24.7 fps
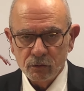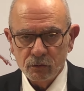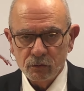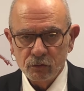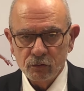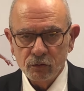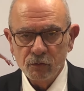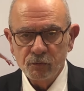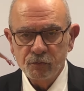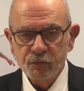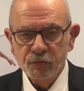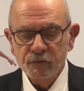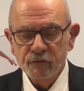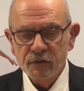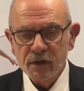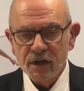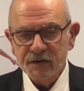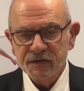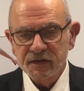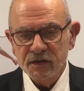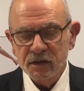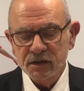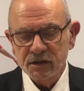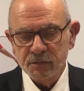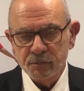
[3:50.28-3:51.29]
de pouvoir
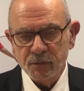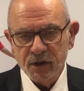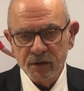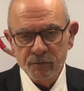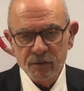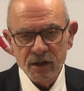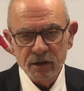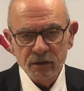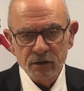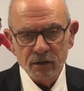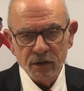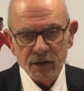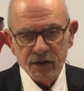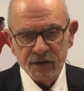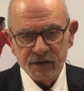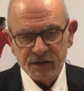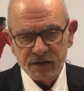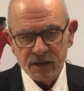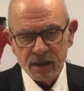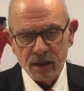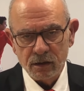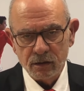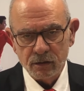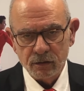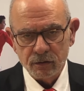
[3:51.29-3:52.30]
s'exprimer dans les salles.